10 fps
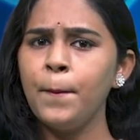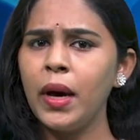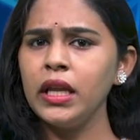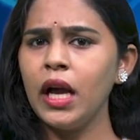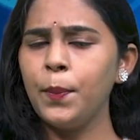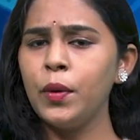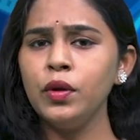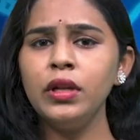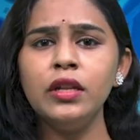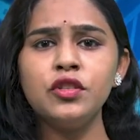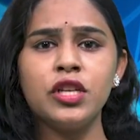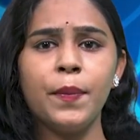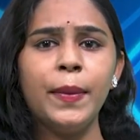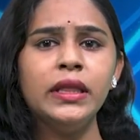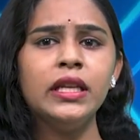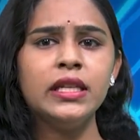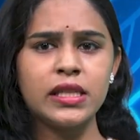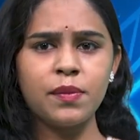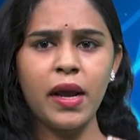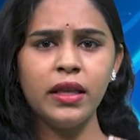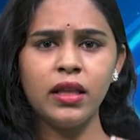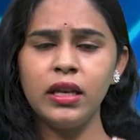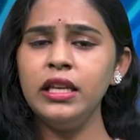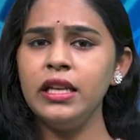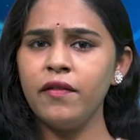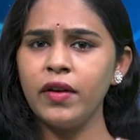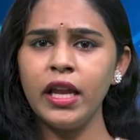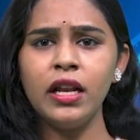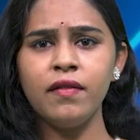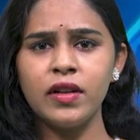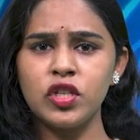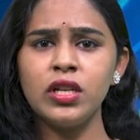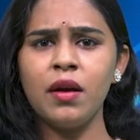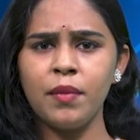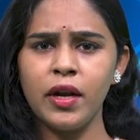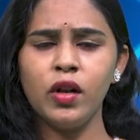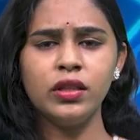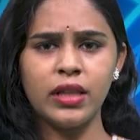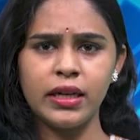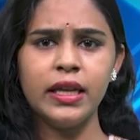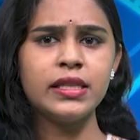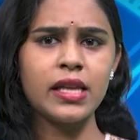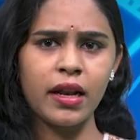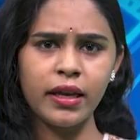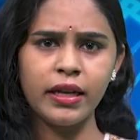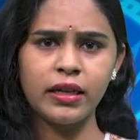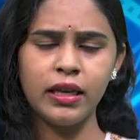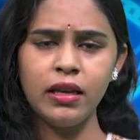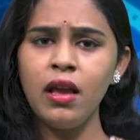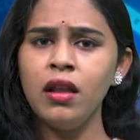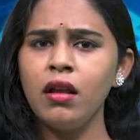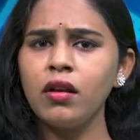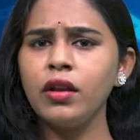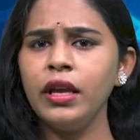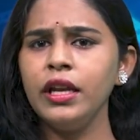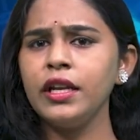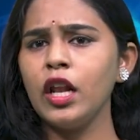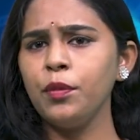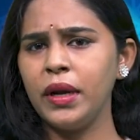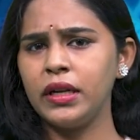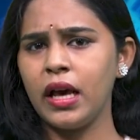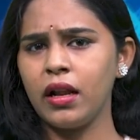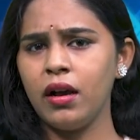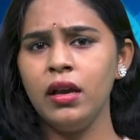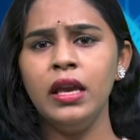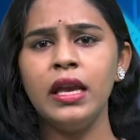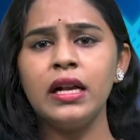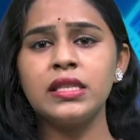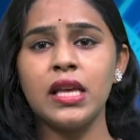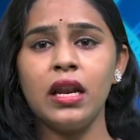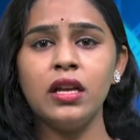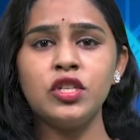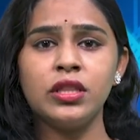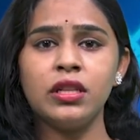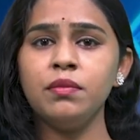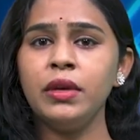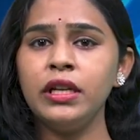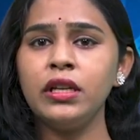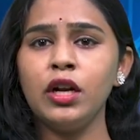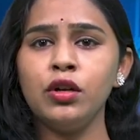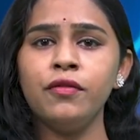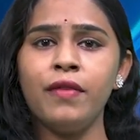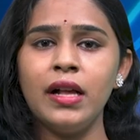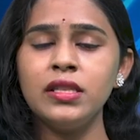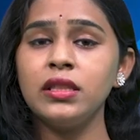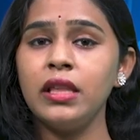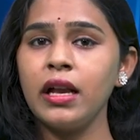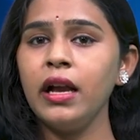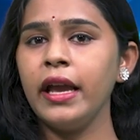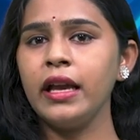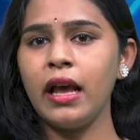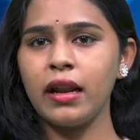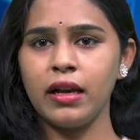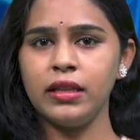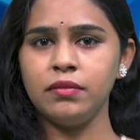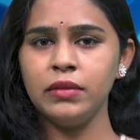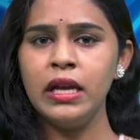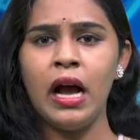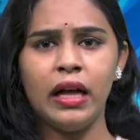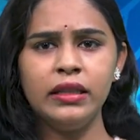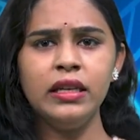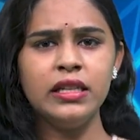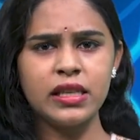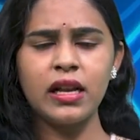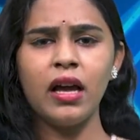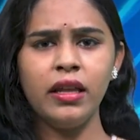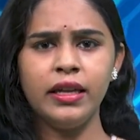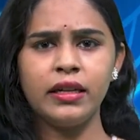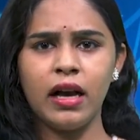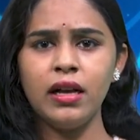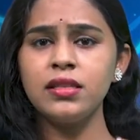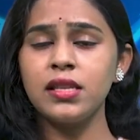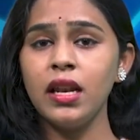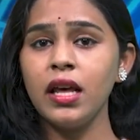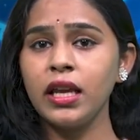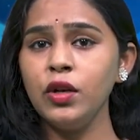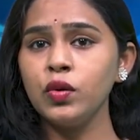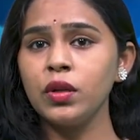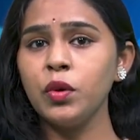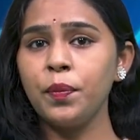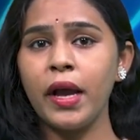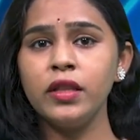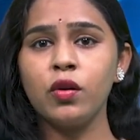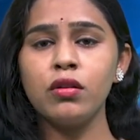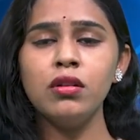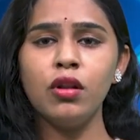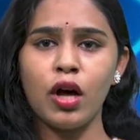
మరి అప్పుడు నేను చెప్పింది నిజమైందని ఎవరైనా వచ్చి నా మెడలో దండేశారా ఏంటి నాకు కిరీటాలు పెట్టారా ఇక సలార్ చిత్రం హిట్ అంటూ ఫ్యాన్స్ తెగ ఎగిరారు కదా అది నిజంగానే హిట్టా సలార్కి నూట ముప్పై ఐదు కోట్లు